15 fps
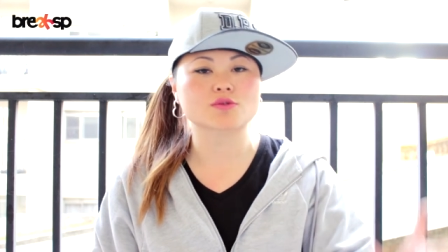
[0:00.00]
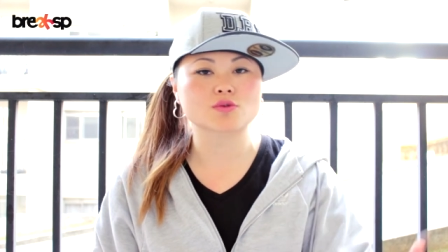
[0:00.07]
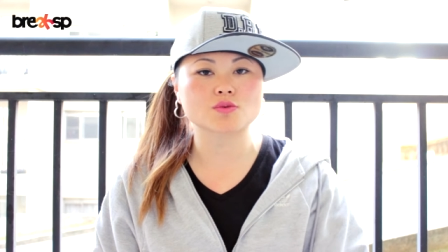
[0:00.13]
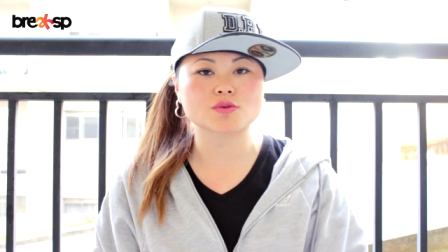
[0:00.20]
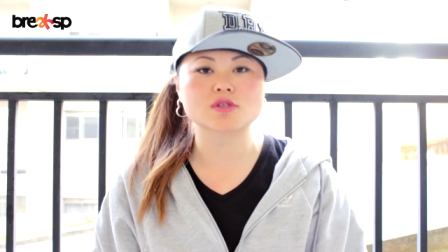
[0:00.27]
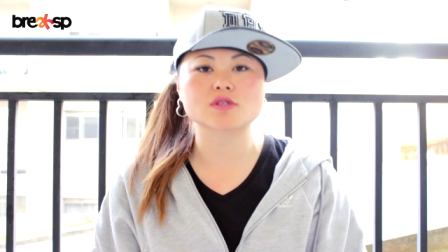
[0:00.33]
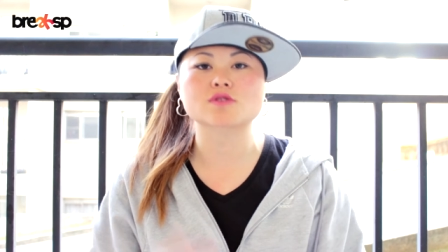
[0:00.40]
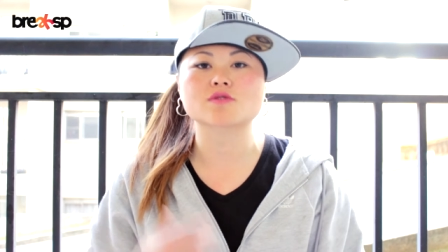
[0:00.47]
tudo
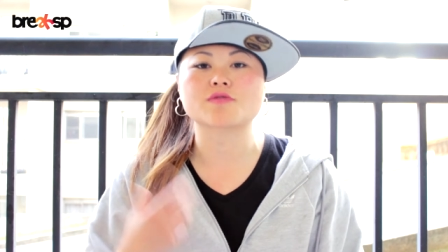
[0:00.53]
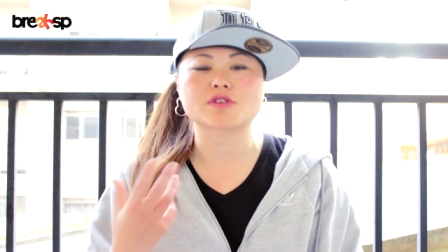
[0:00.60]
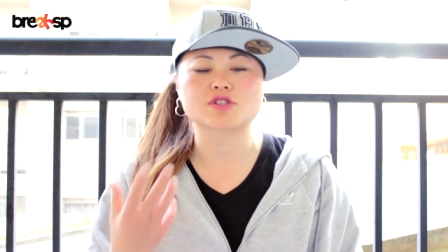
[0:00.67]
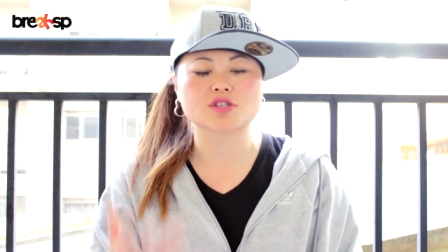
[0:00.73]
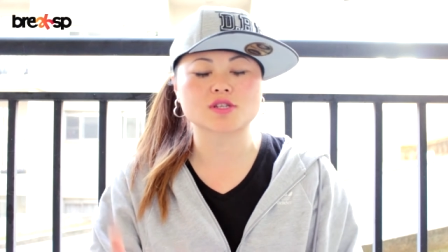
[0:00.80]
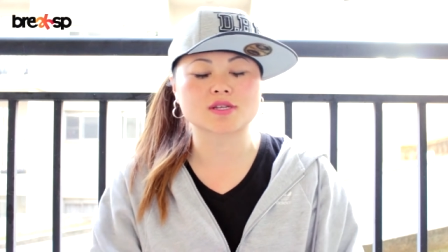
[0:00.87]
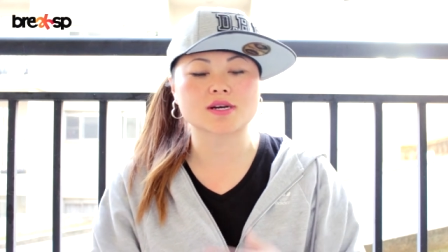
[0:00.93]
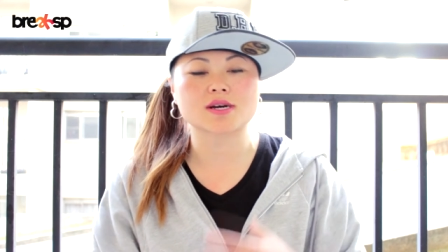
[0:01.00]
isso,
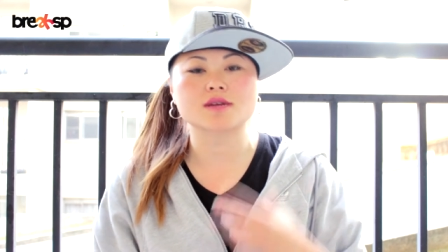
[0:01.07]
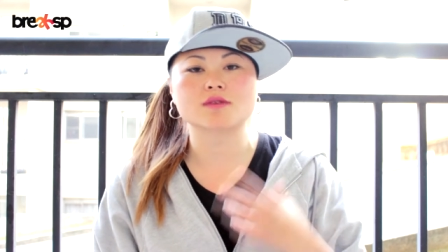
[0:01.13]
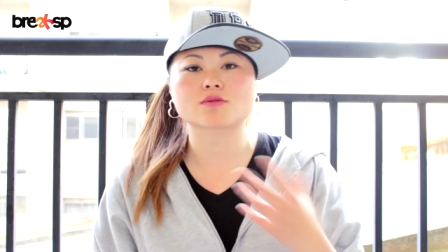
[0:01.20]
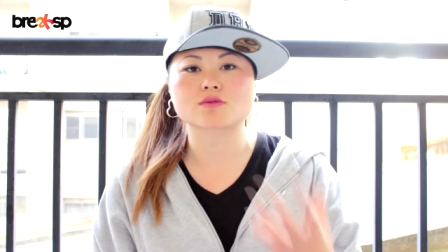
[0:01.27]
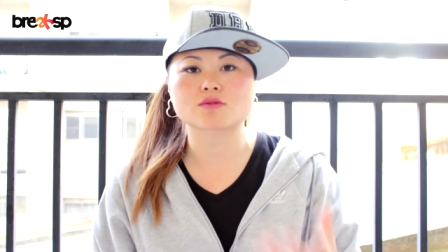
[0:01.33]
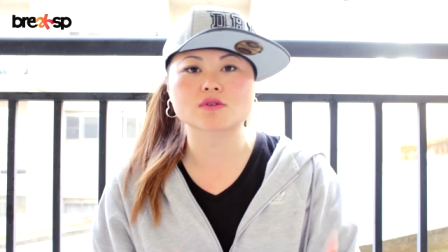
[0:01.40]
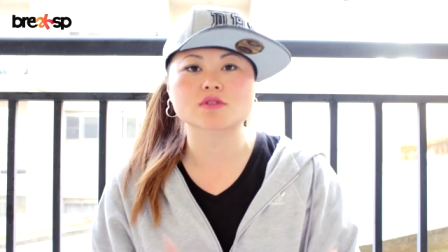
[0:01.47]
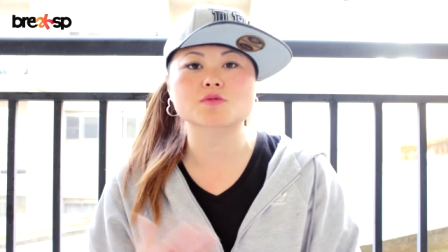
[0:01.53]
faixa etária e
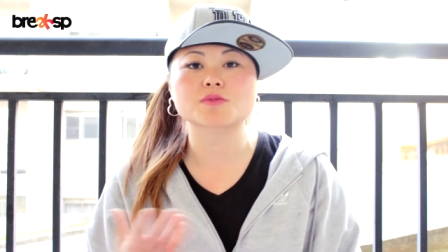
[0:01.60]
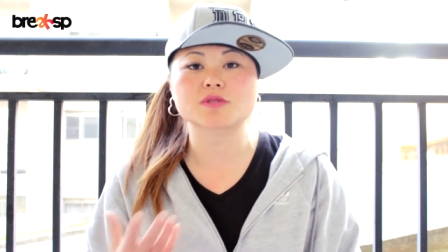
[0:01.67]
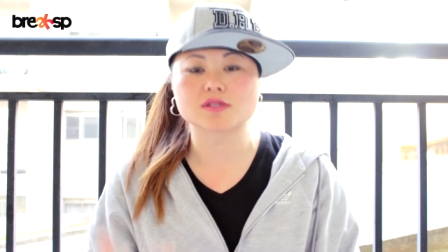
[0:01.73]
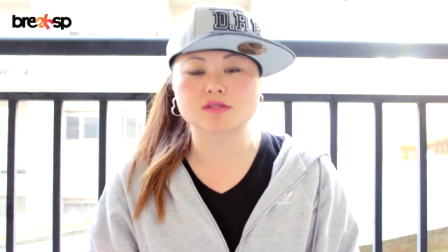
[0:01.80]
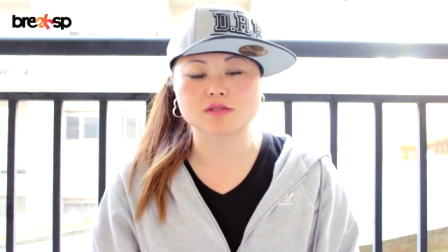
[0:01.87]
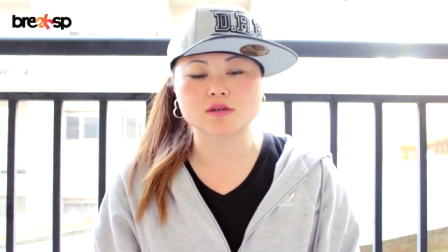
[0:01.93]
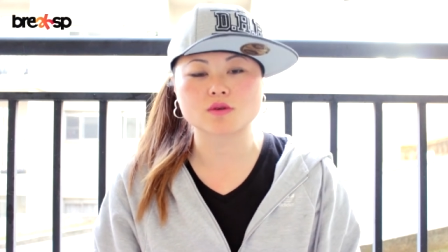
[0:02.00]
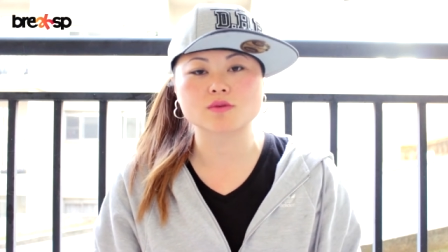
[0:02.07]
tudo que isso
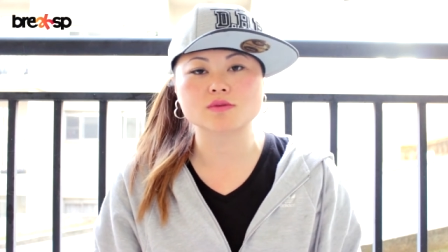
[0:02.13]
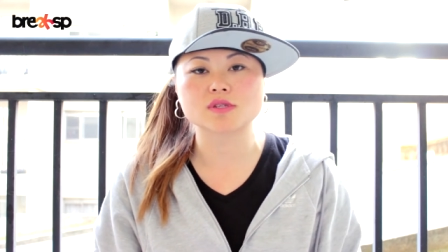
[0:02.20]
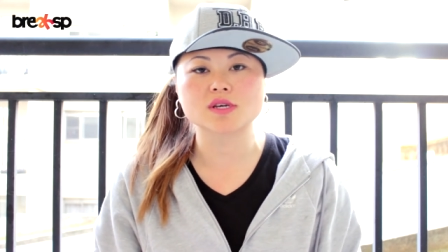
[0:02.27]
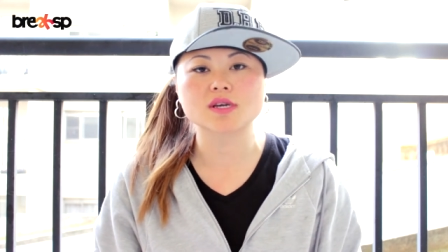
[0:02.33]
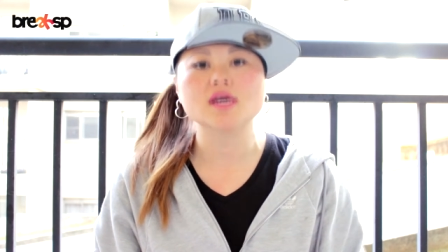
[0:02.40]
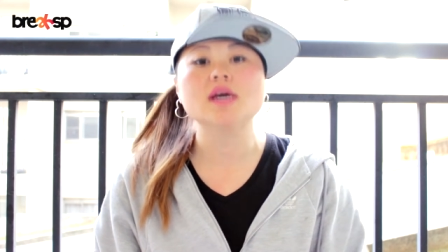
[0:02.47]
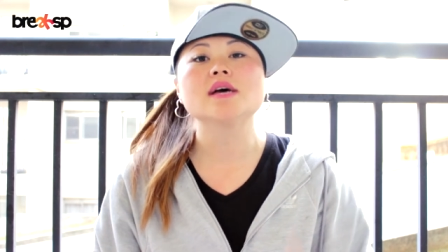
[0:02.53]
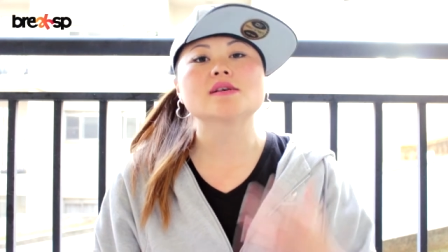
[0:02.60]
precisa
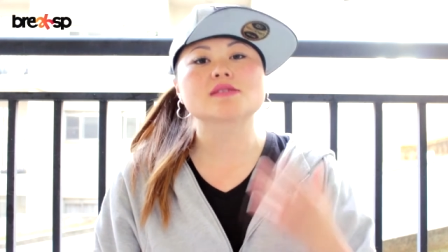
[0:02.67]
conter,